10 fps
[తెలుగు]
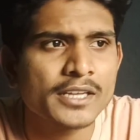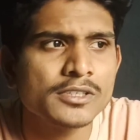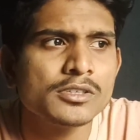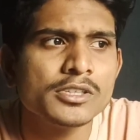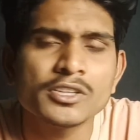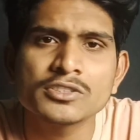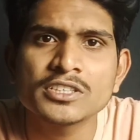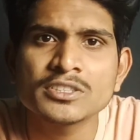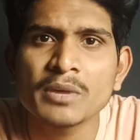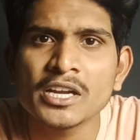అండ్ ఇది
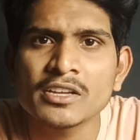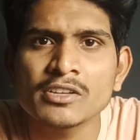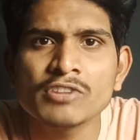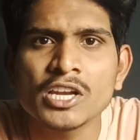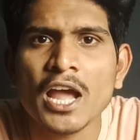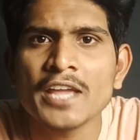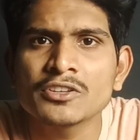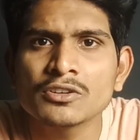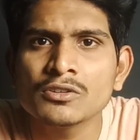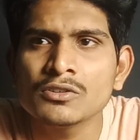వచ్చేసి మనకి వీళ్ళు
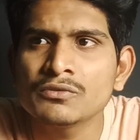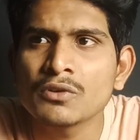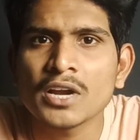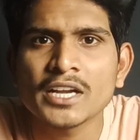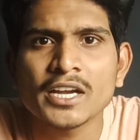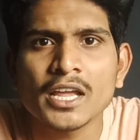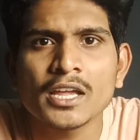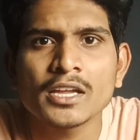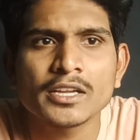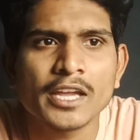ఐక్యూ ఫోన్
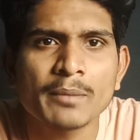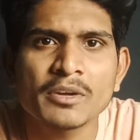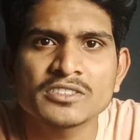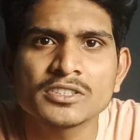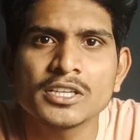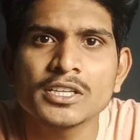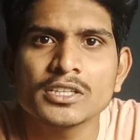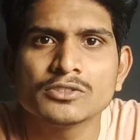అంటేనే గేమర్స్ని